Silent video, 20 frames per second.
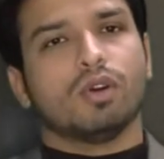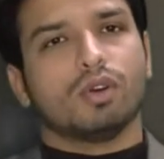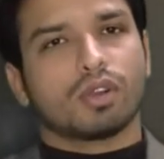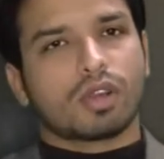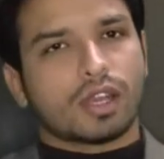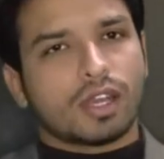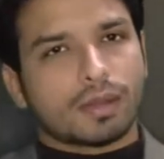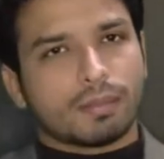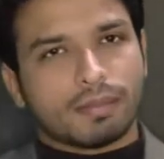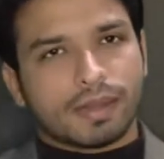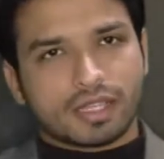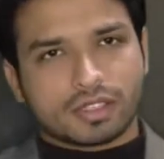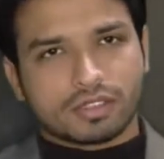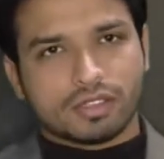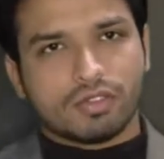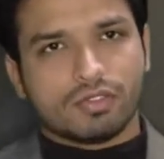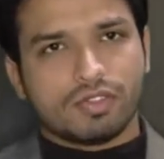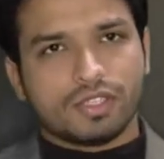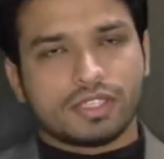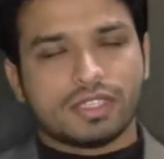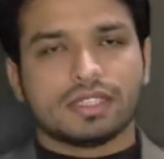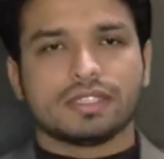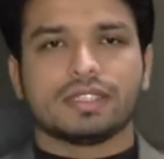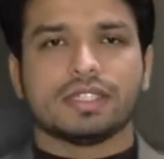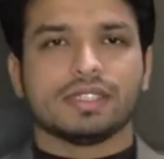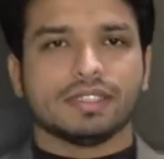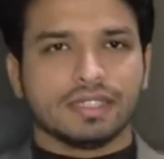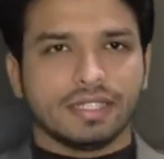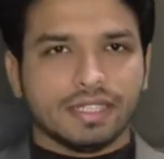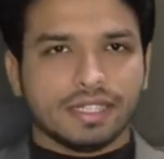ओरल एंड मैग्जिलोफेशियल
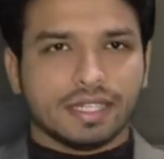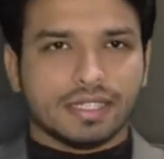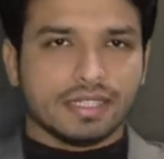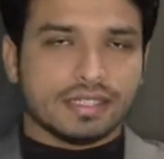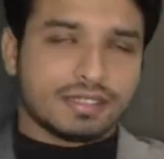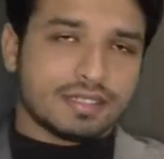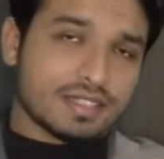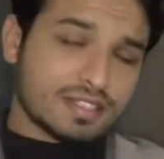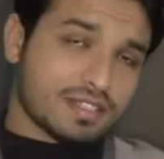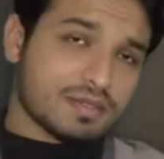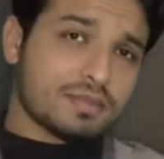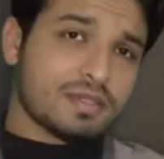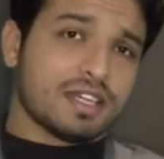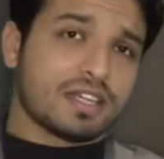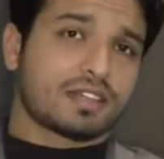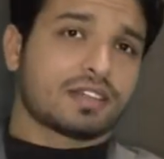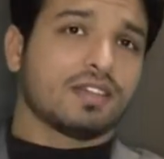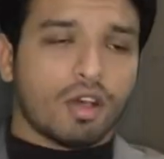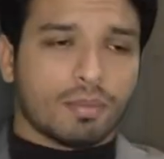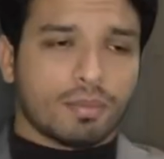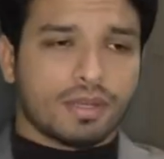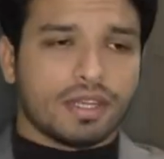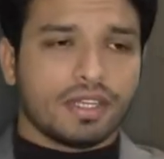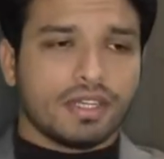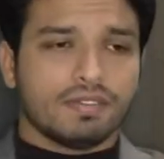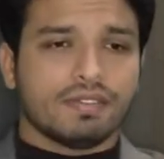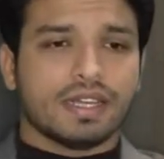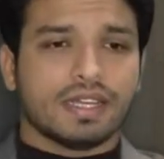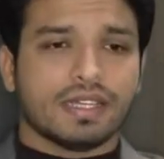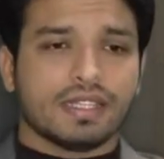सर्जरी आ जाता है सब्जेक्ट
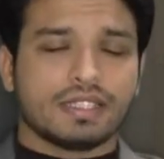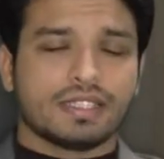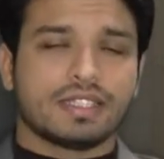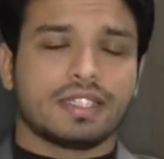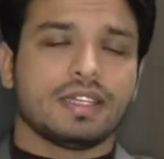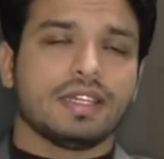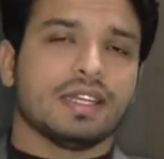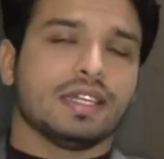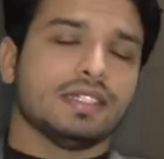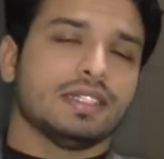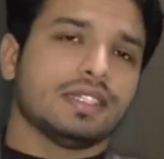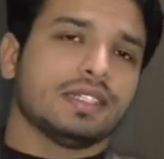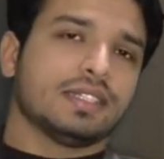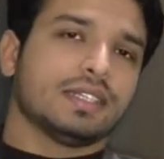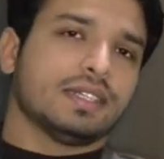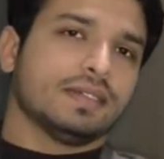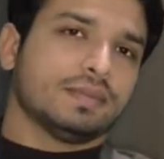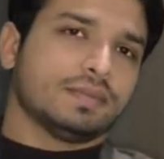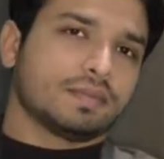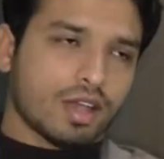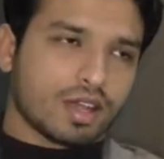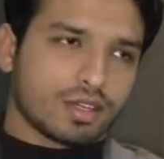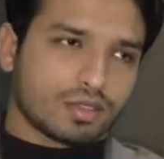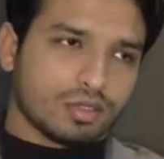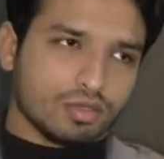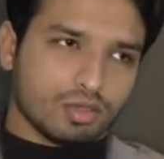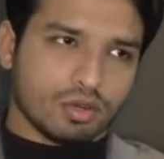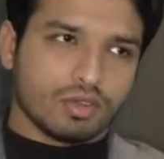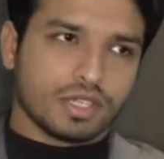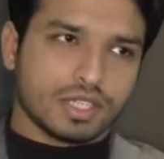ऑपरेटिव डेंटिस्ट्री आ जाता है
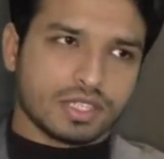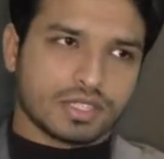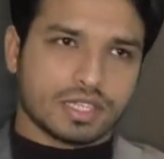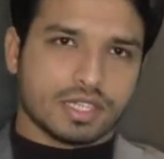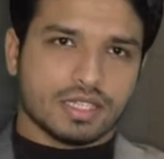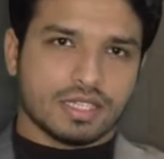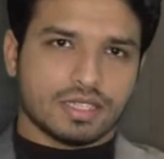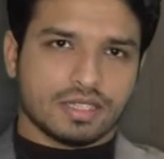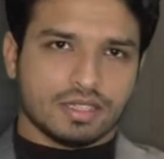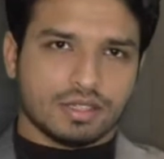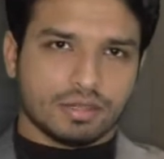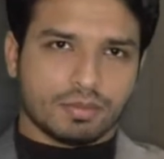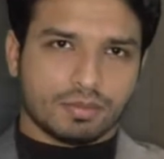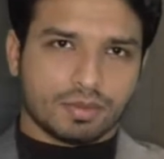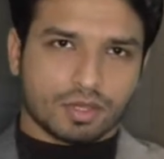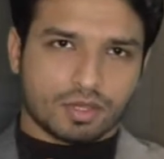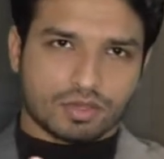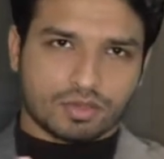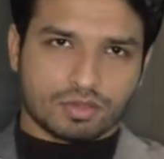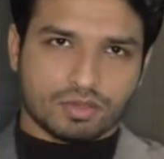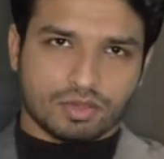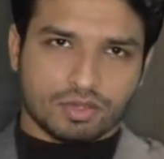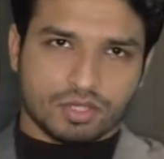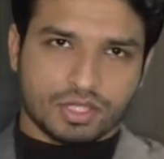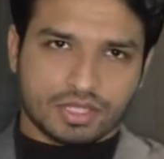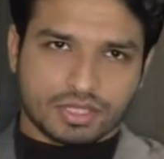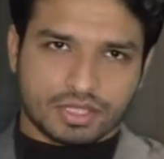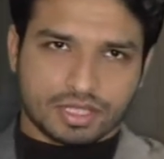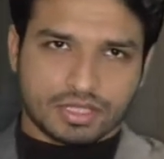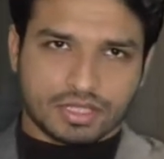ऑर्थोडोंटिक्स आ जाता है और
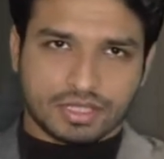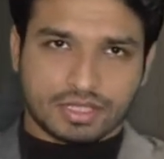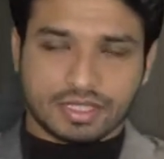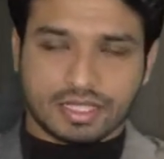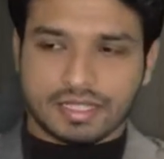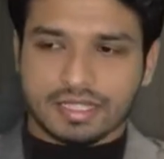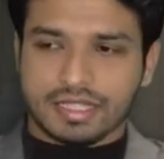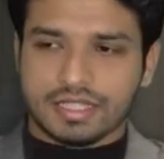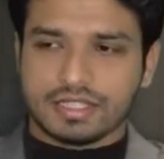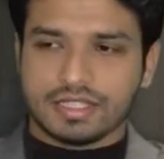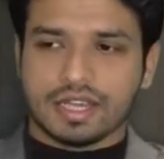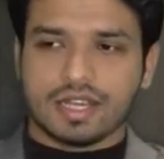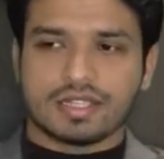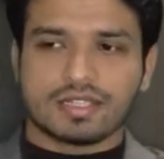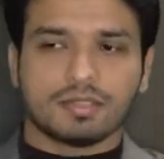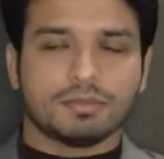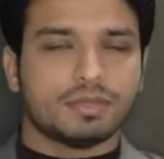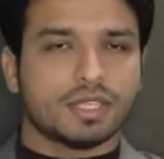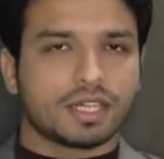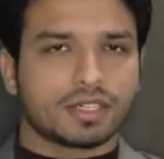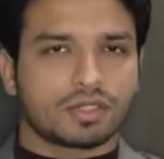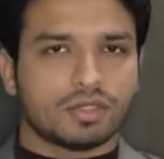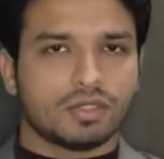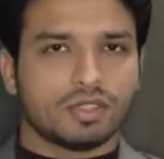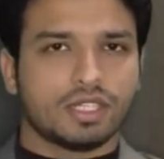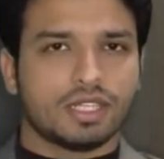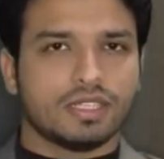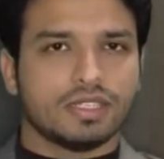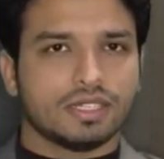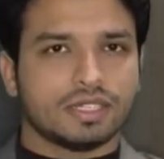प्रोस्थोडोंटिक्स आ जाते हैं ये चार सब्जेक्ट
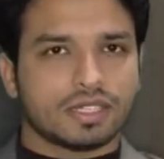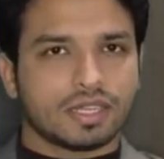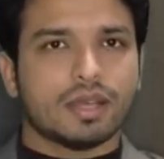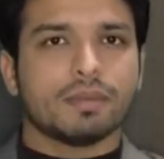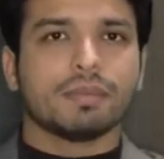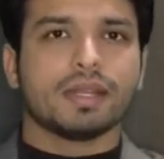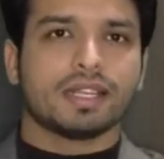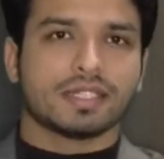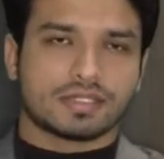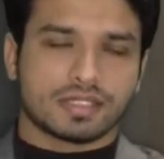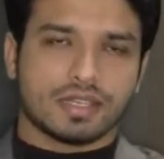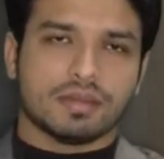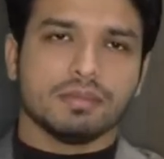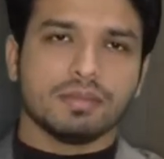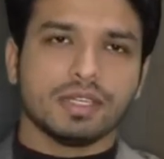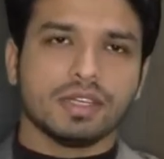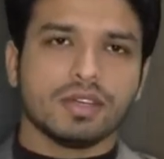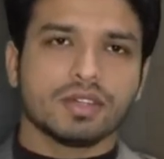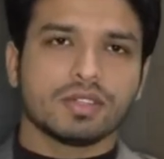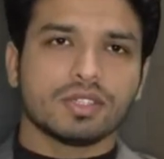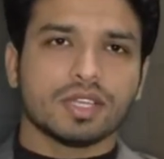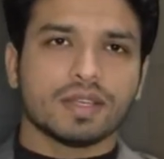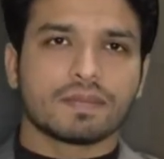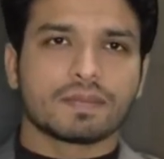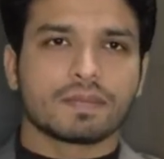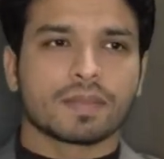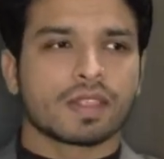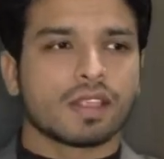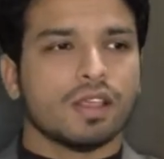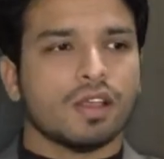होते हैं जिनका हमने एग्जाम देना होता
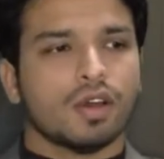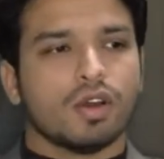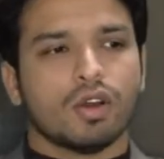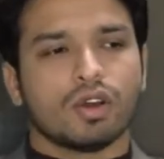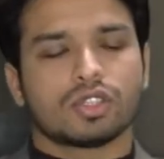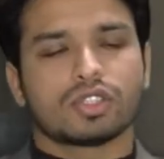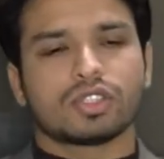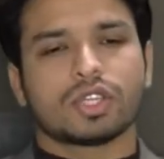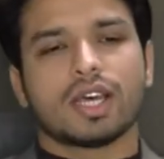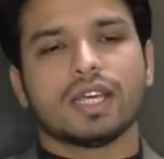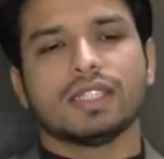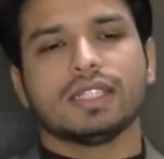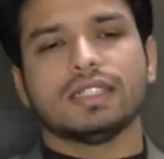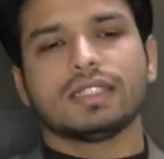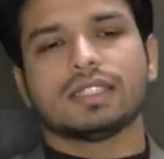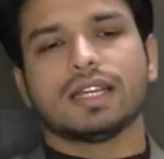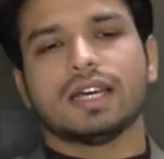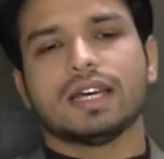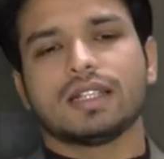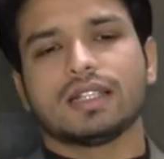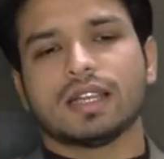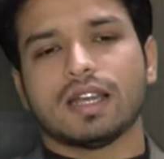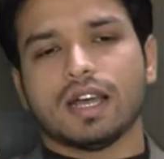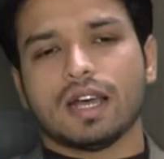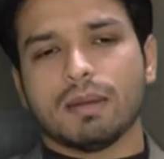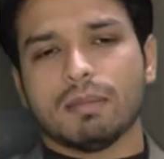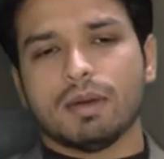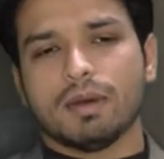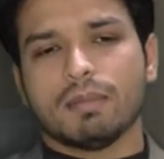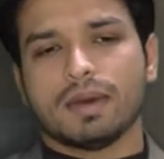है और साथ ही साथ
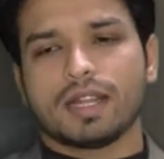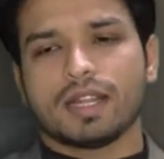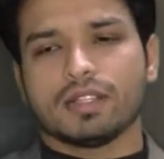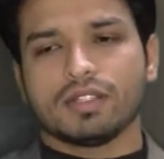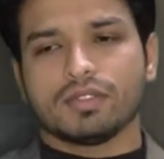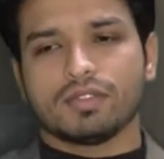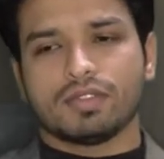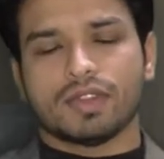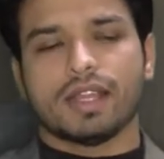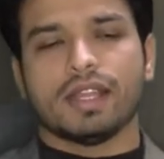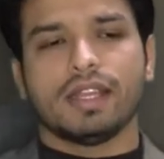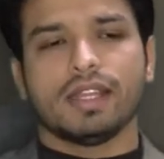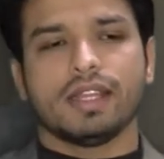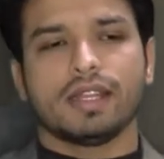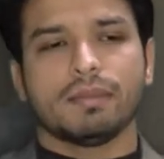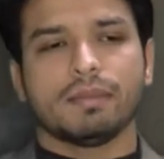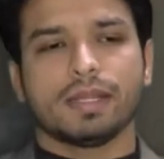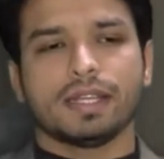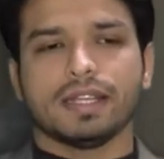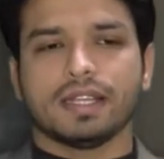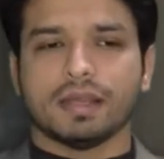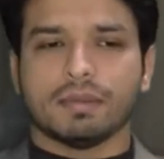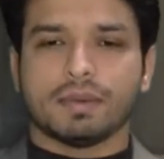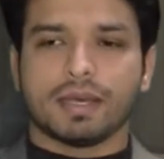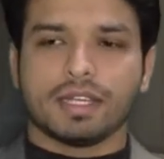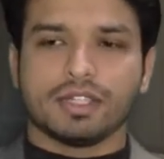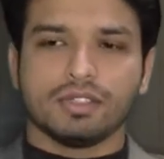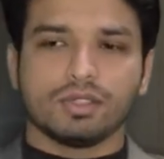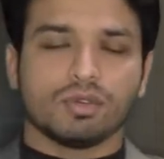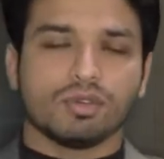अब हमारा जो फाइनल ईयर में
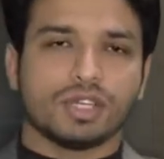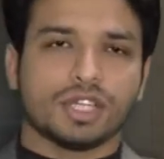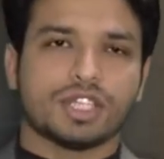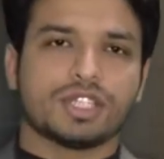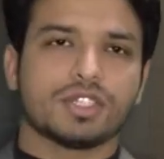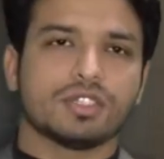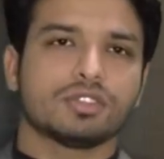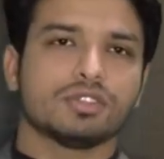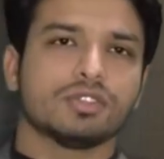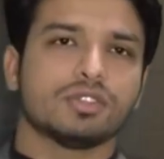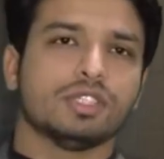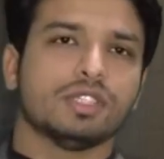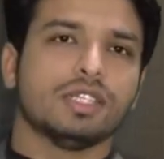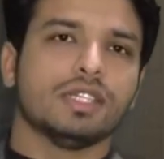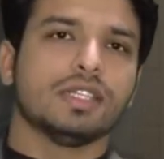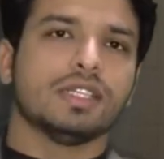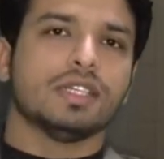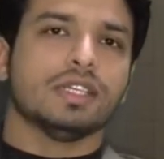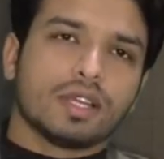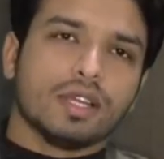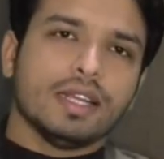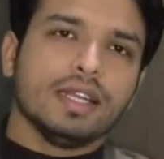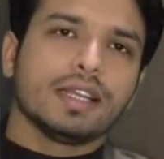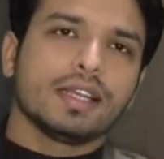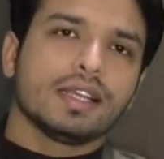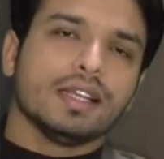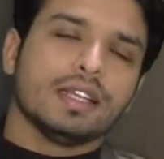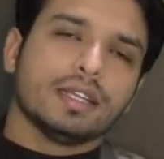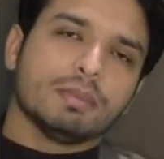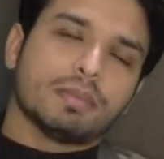हमारी जो रोटेशन होती हैं
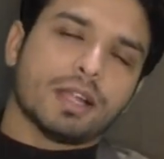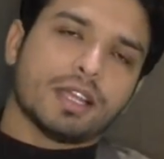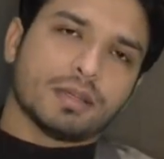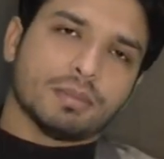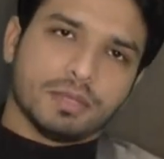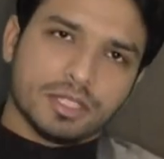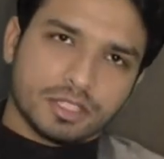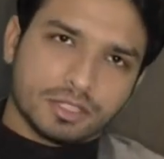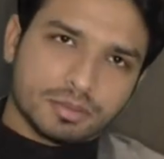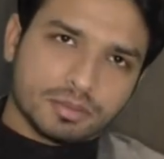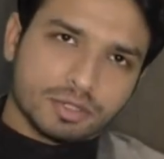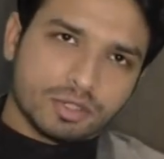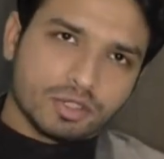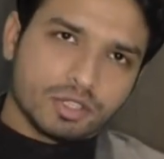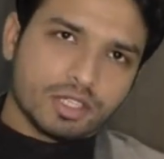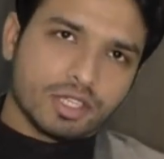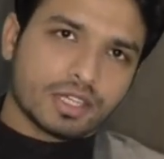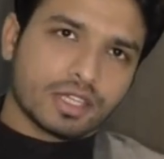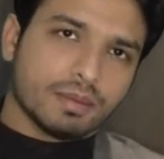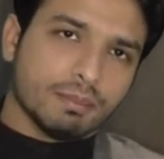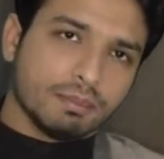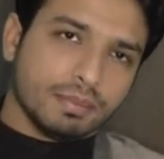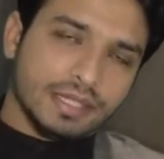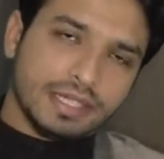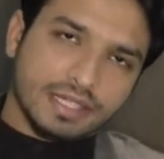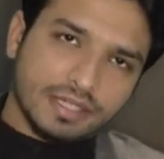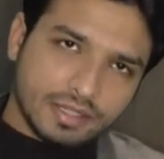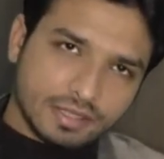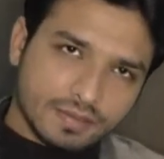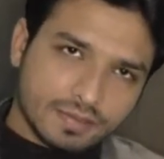क्लिनिकल डिपार्टमेंट्स में होती हैं
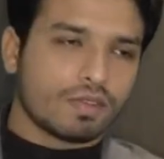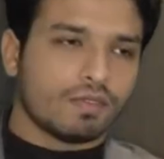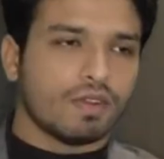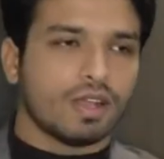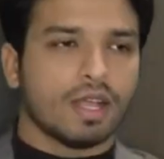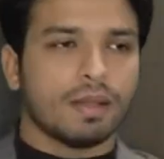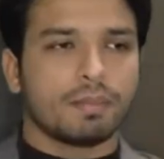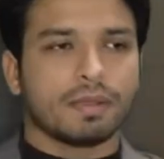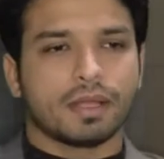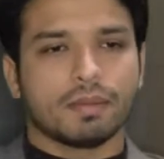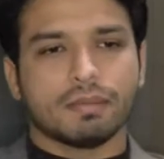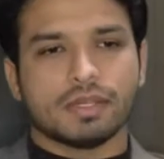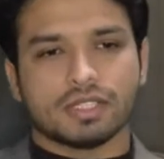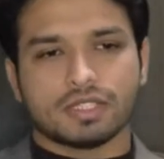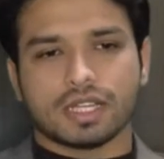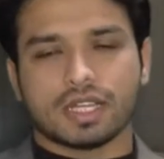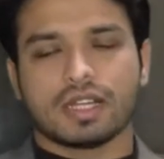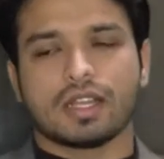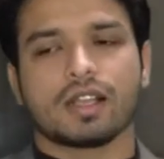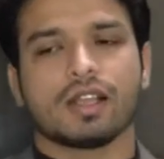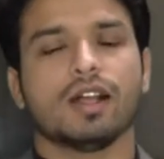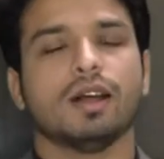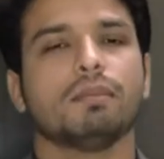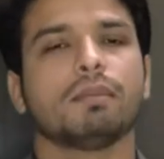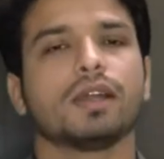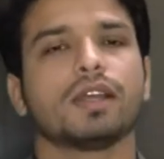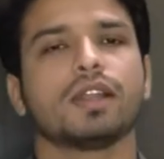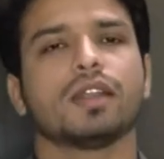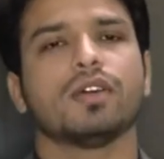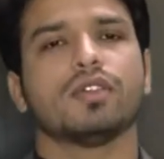कंप्लीट वहाँ पे हमने सारा काम
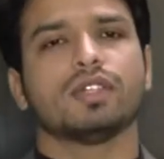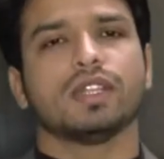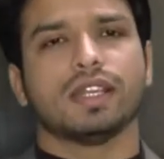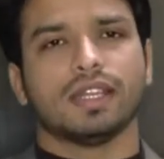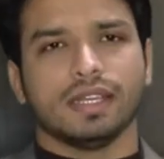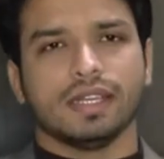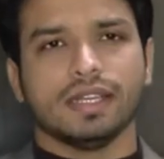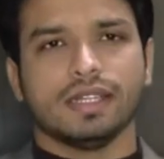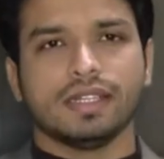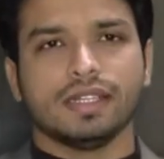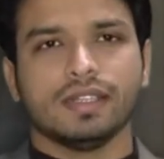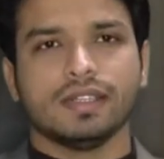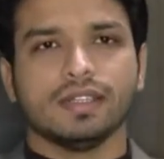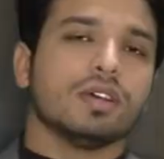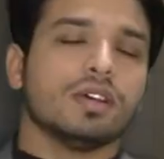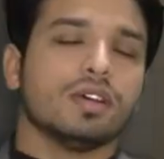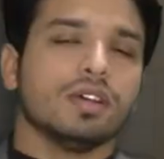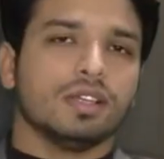करना होता है रिलेटेड